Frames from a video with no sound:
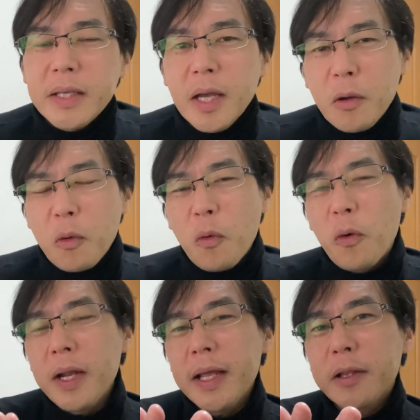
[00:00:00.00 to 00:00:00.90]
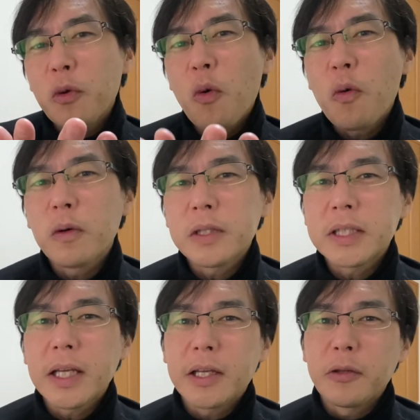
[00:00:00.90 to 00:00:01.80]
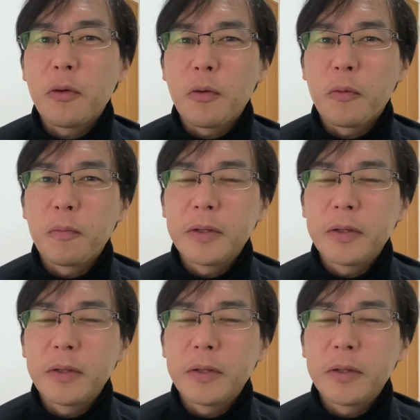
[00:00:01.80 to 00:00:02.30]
いや、これ投稿したけど、